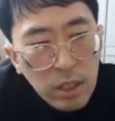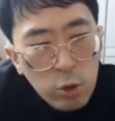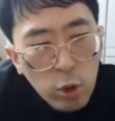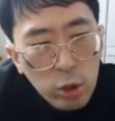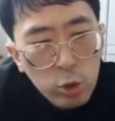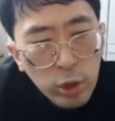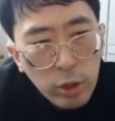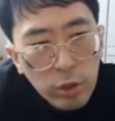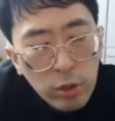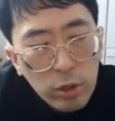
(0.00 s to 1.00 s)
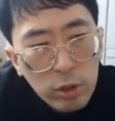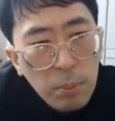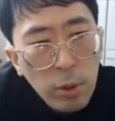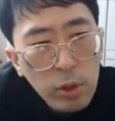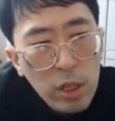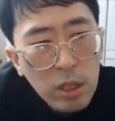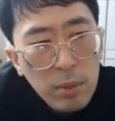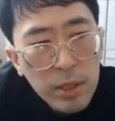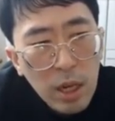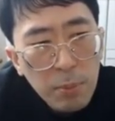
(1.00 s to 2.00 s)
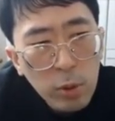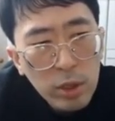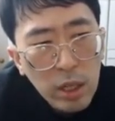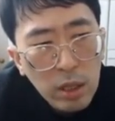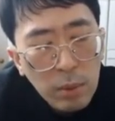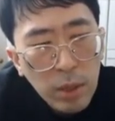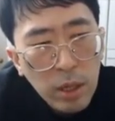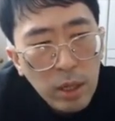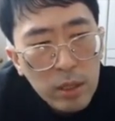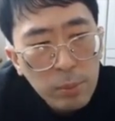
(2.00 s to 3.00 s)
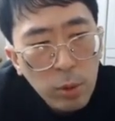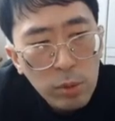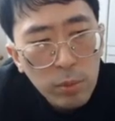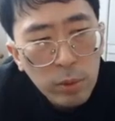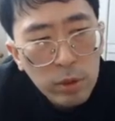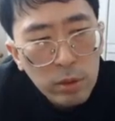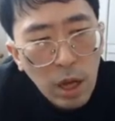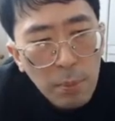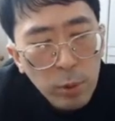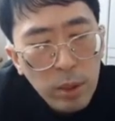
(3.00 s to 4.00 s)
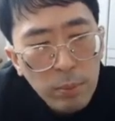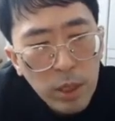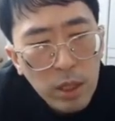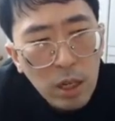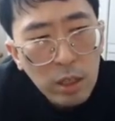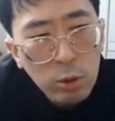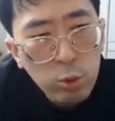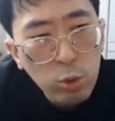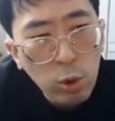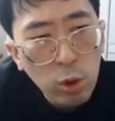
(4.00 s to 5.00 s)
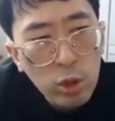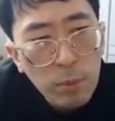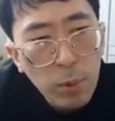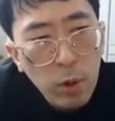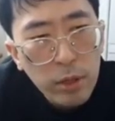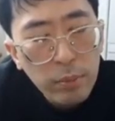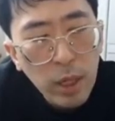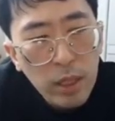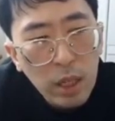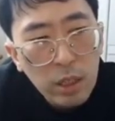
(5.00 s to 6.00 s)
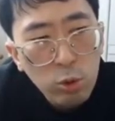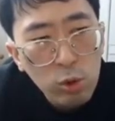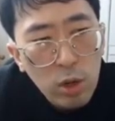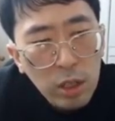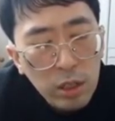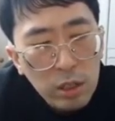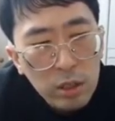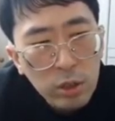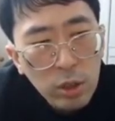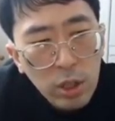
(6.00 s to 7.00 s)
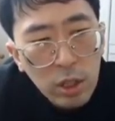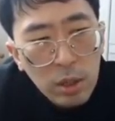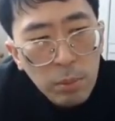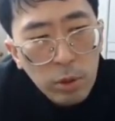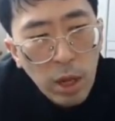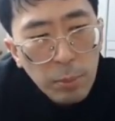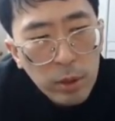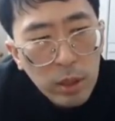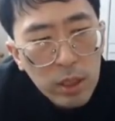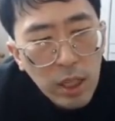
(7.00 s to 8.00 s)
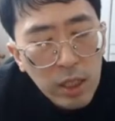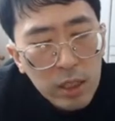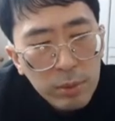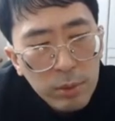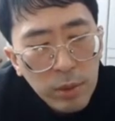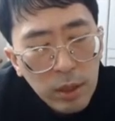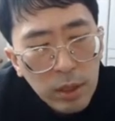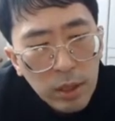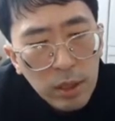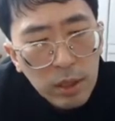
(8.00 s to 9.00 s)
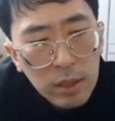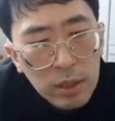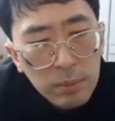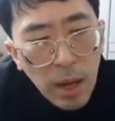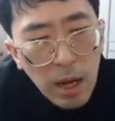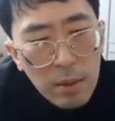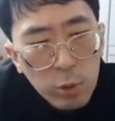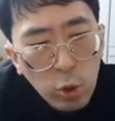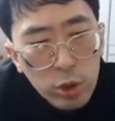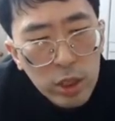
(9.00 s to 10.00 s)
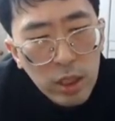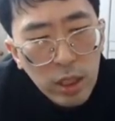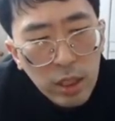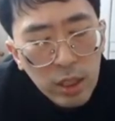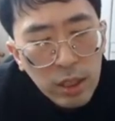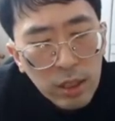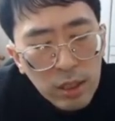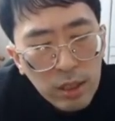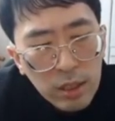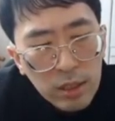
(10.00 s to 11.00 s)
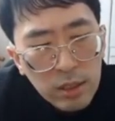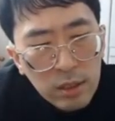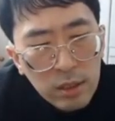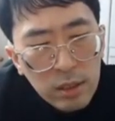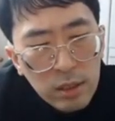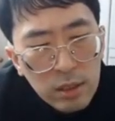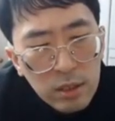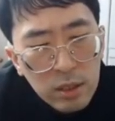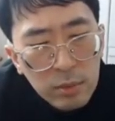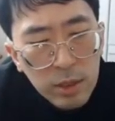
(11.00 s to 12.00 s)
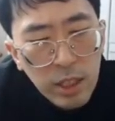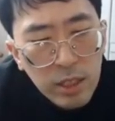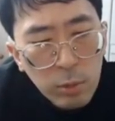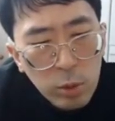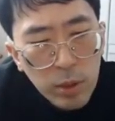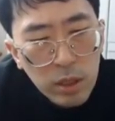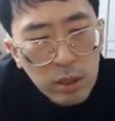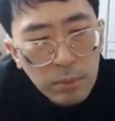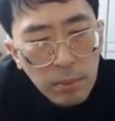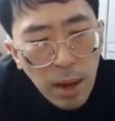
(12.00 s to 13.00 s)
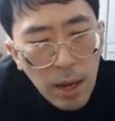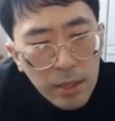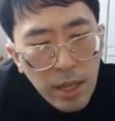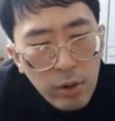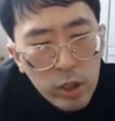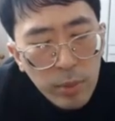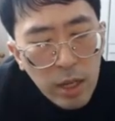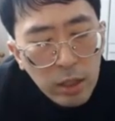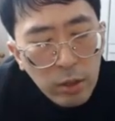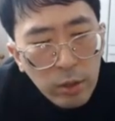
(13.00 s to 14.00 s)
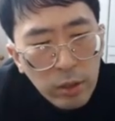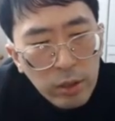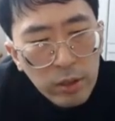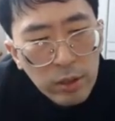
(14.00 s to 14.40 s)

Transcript: 여기를 줄게요. 포를 넘기면 차가 포를 때리기 때문에 지금 포를 뭐 앞으로 넘기든가 그렇게 두고 이 포가 넘겠다 그렇게 둘 것 같거든요. 포를 앞으로 넘기지 않을까 싶습니다. 마가하면 조를 치든가. 지금은 차장 부르면은 마가 내려와서 막을게요.